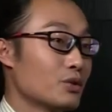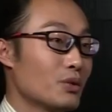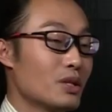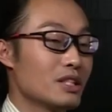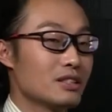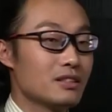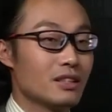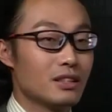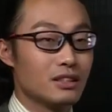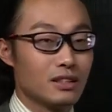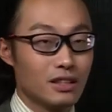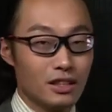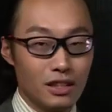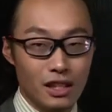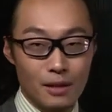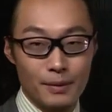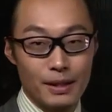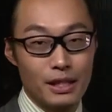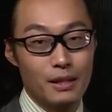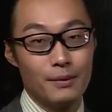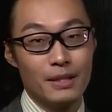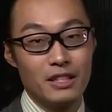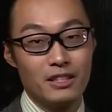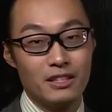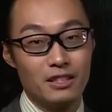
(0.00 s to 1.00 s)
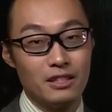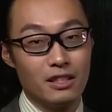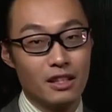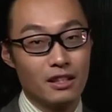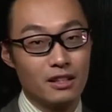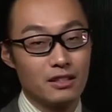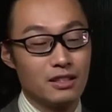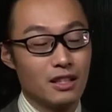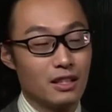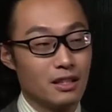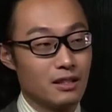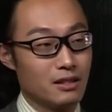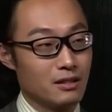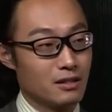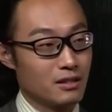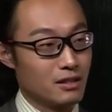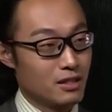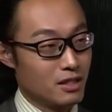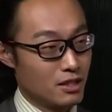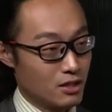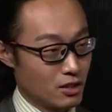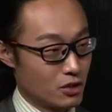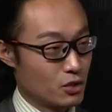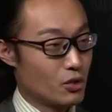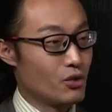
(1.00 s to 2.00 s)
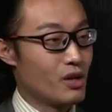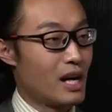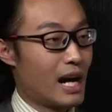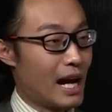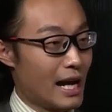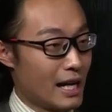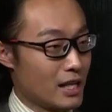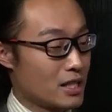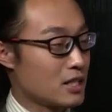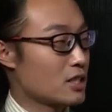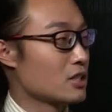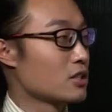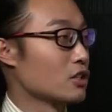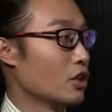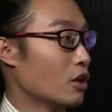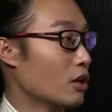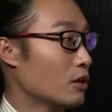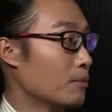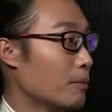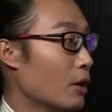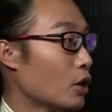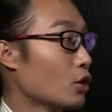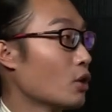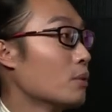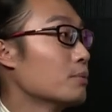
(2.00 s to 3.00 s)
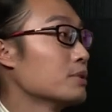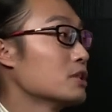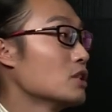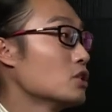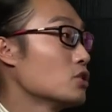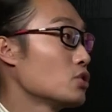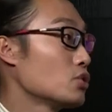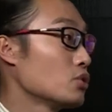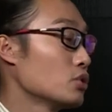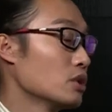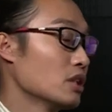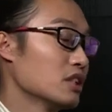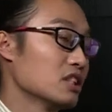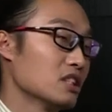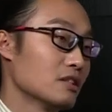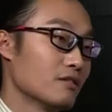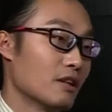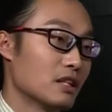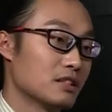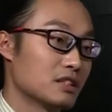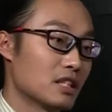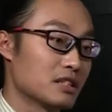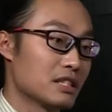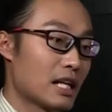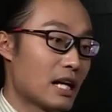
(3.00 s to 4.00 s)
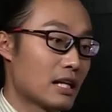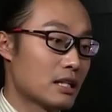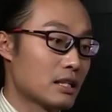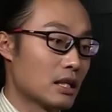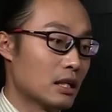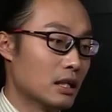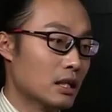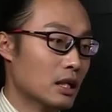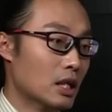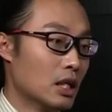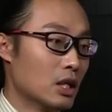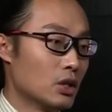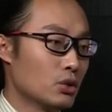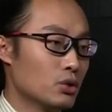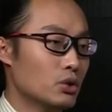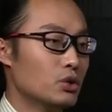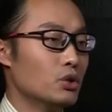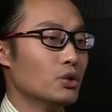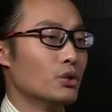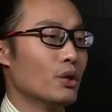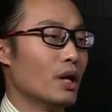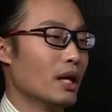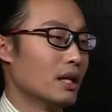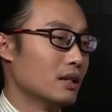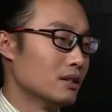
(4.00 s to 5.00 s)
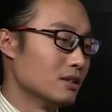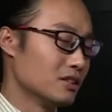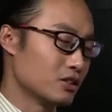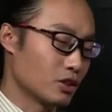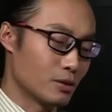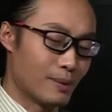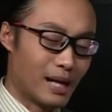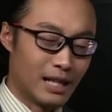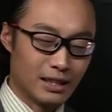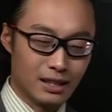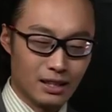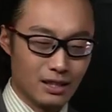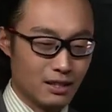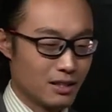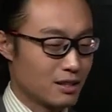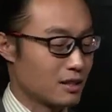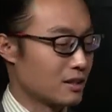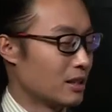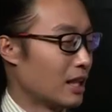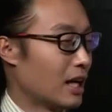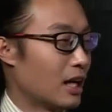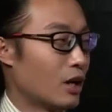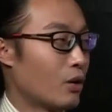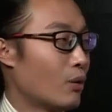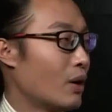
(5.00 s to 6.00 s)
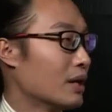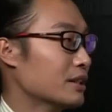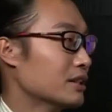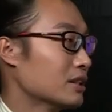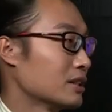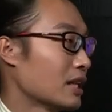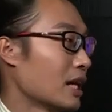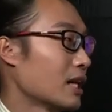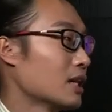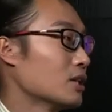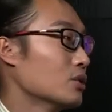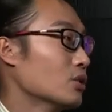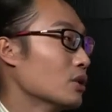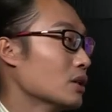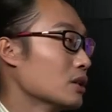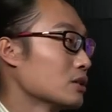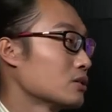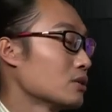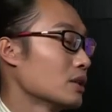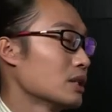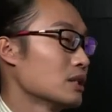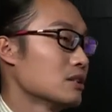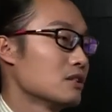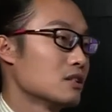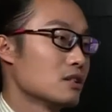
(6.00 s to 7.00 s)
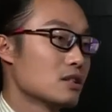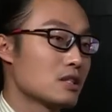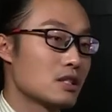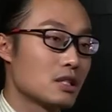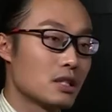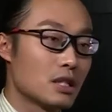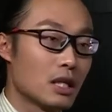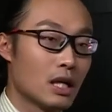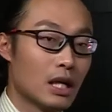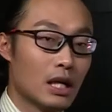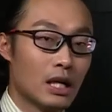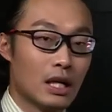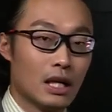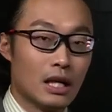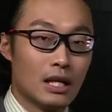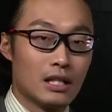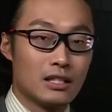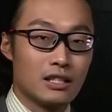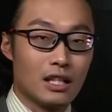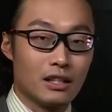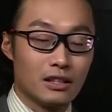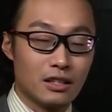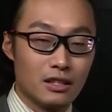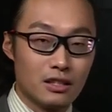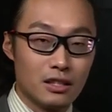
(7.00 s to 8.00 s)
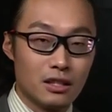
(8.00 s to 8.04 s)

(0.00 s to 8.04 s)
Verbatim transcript: 规则特别特别细，而且始终还是有包罗不进去的地方。再加上运动员走马灯似的换的太多，所以其实场地